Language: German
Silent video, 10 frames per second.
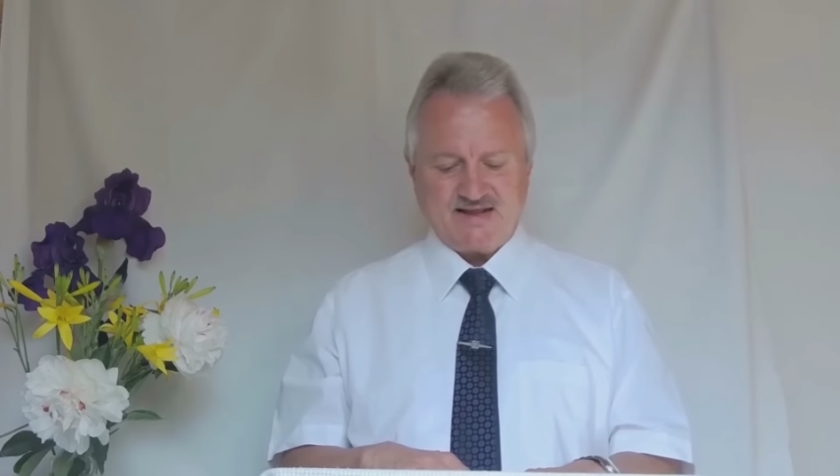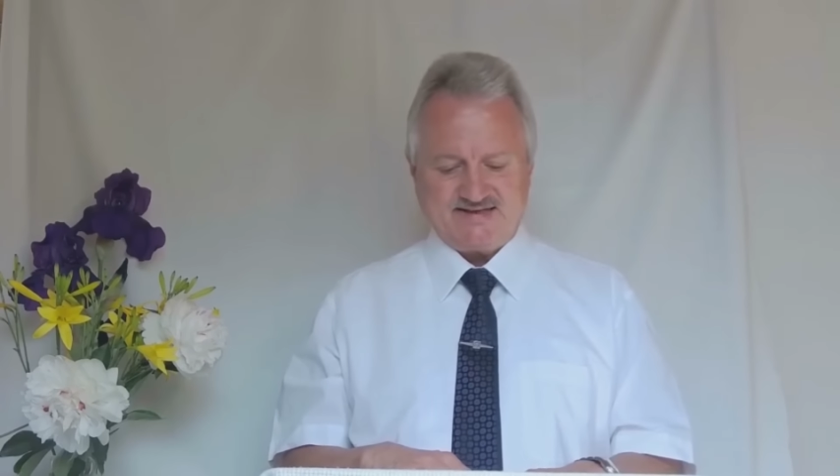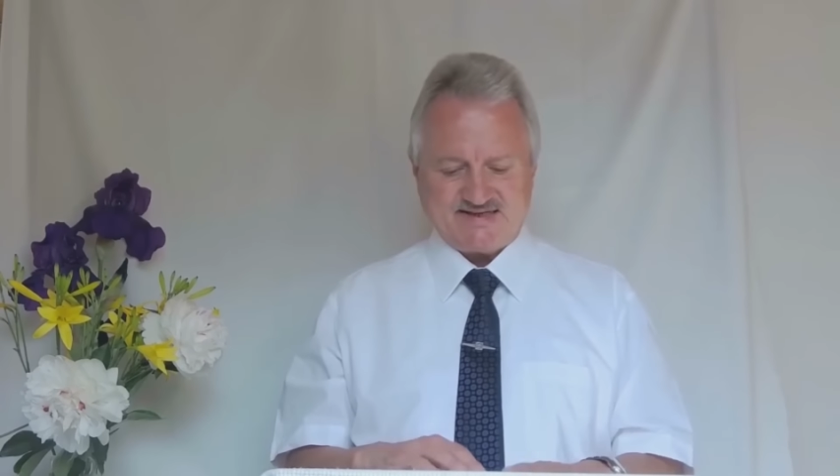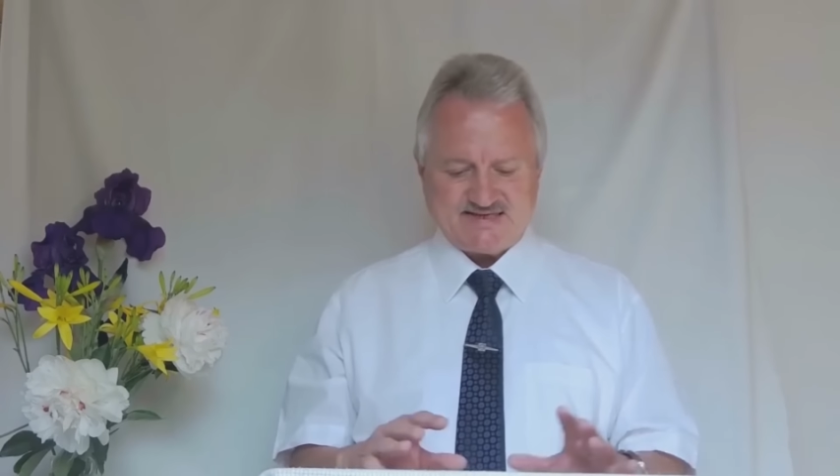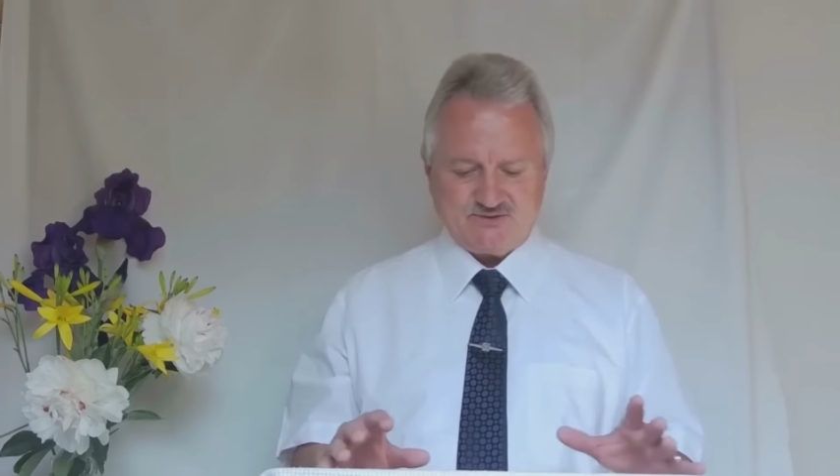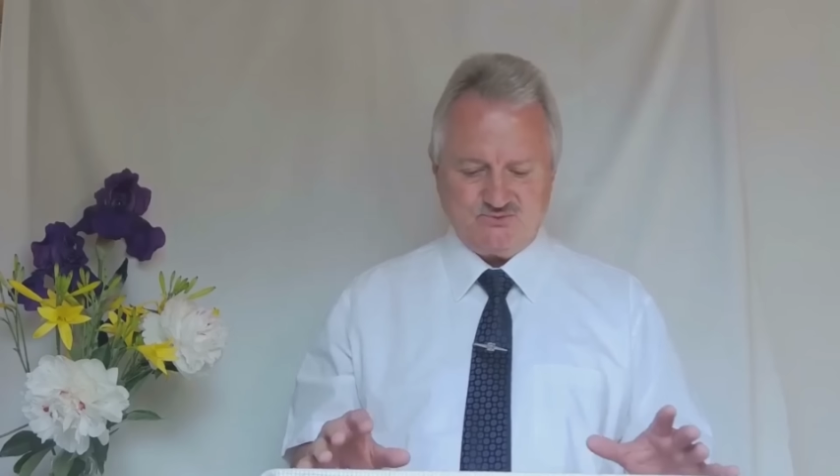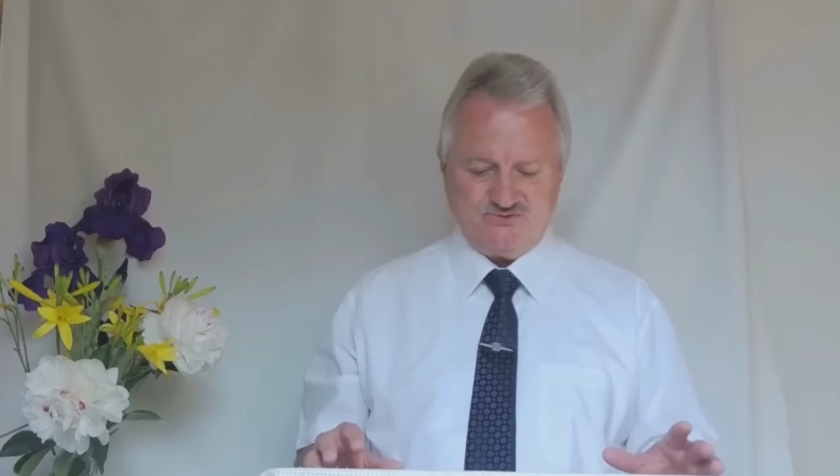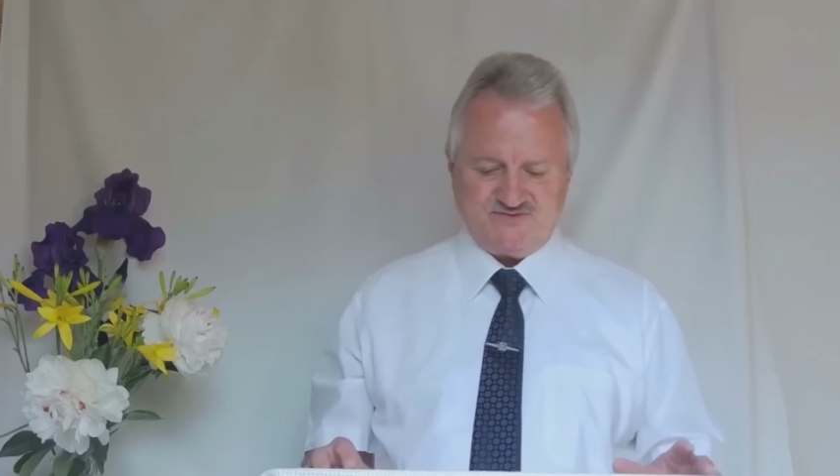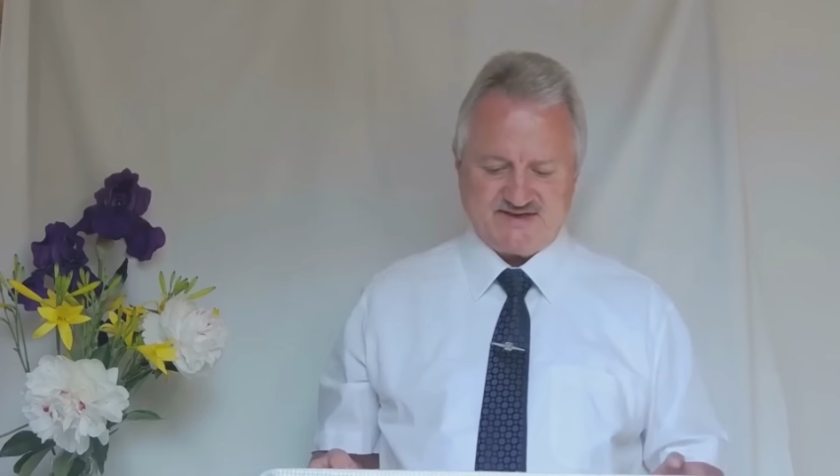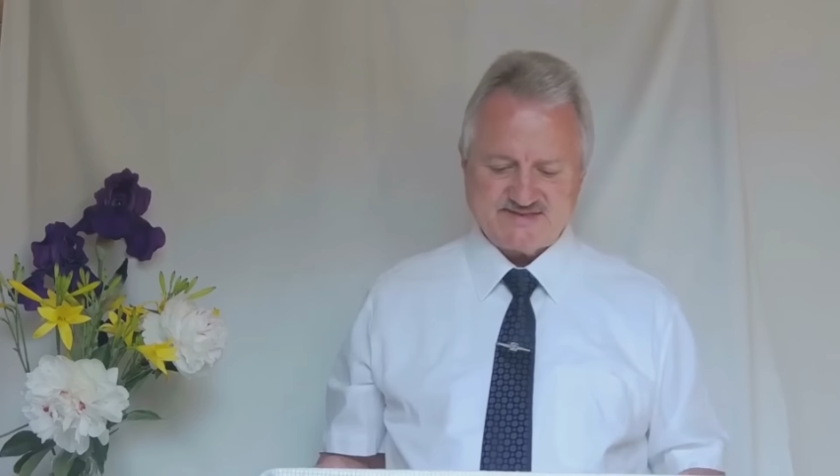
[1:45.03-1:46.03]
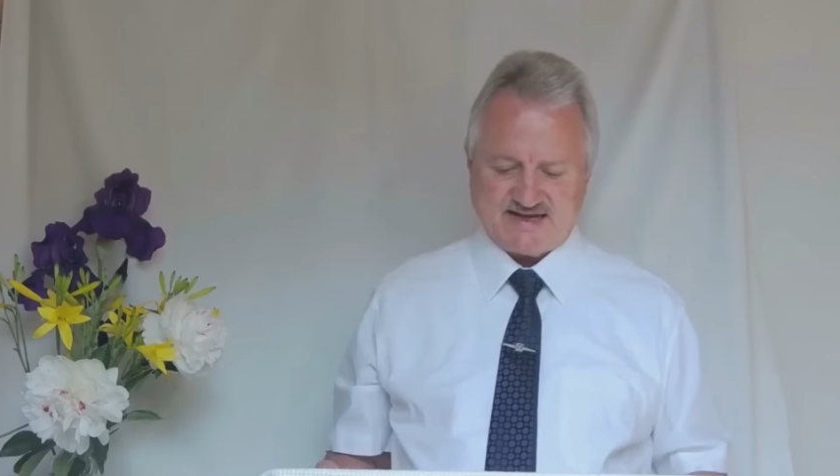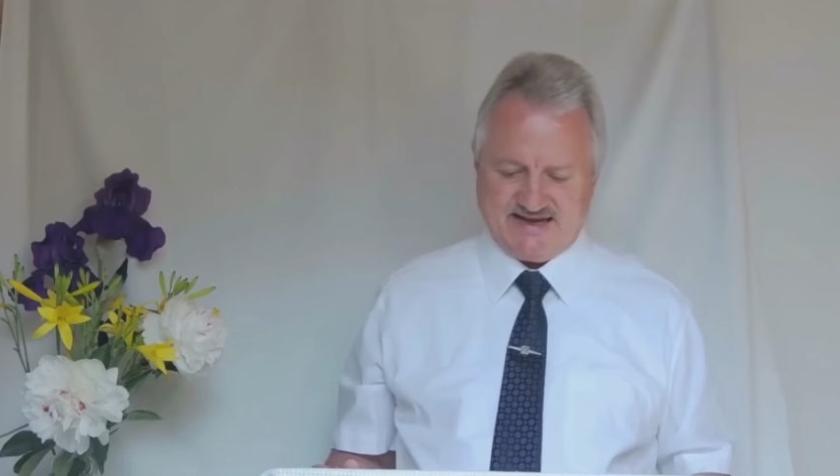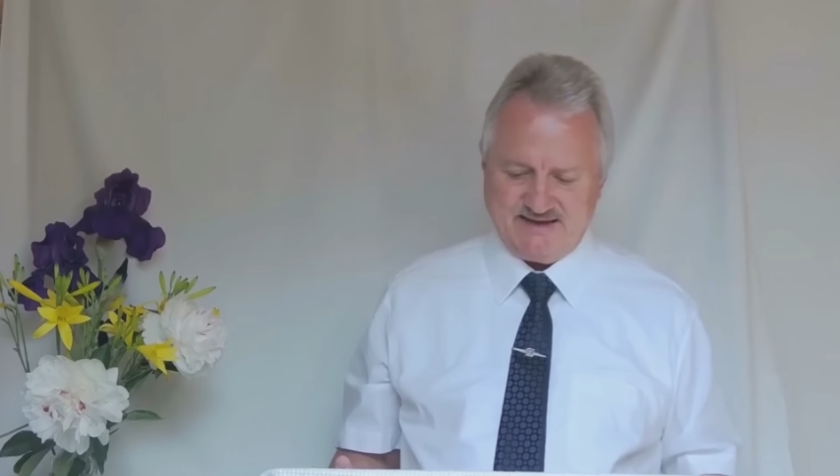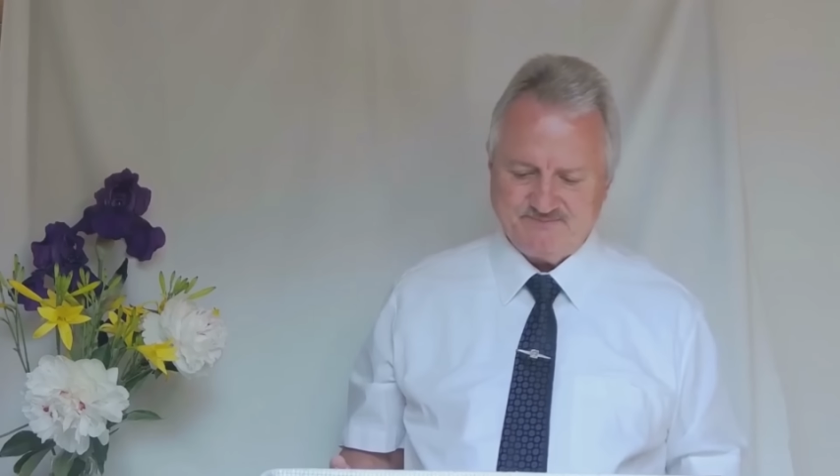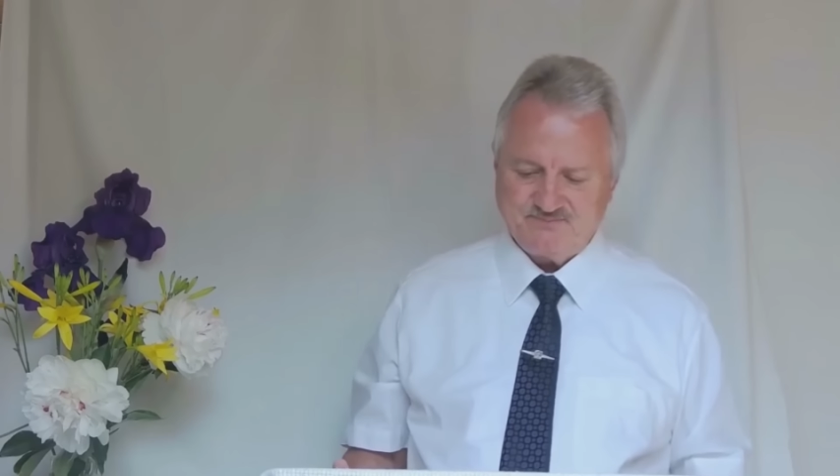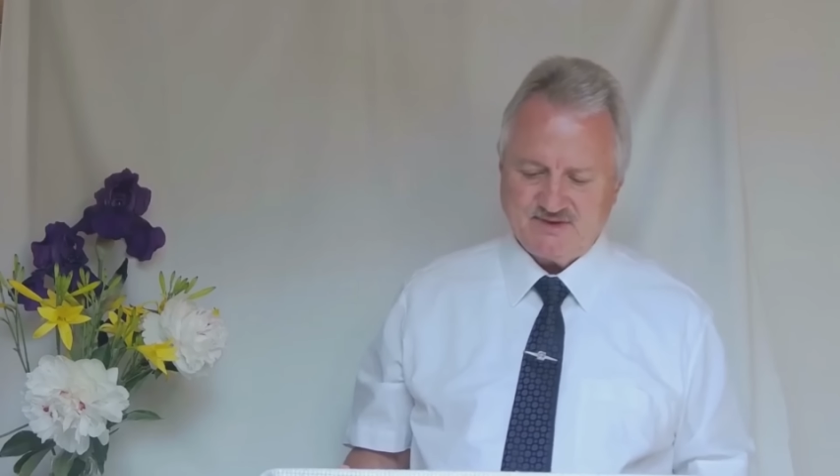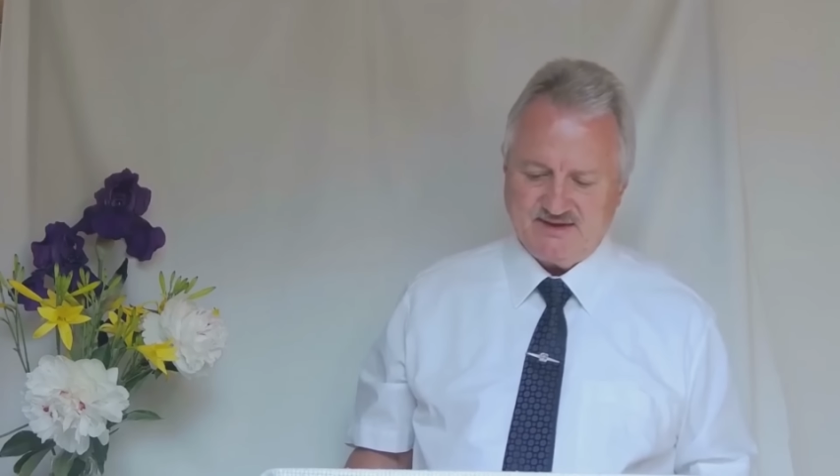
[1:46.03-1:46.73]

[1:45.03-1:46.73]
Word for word: Da sagt uns Vers 3.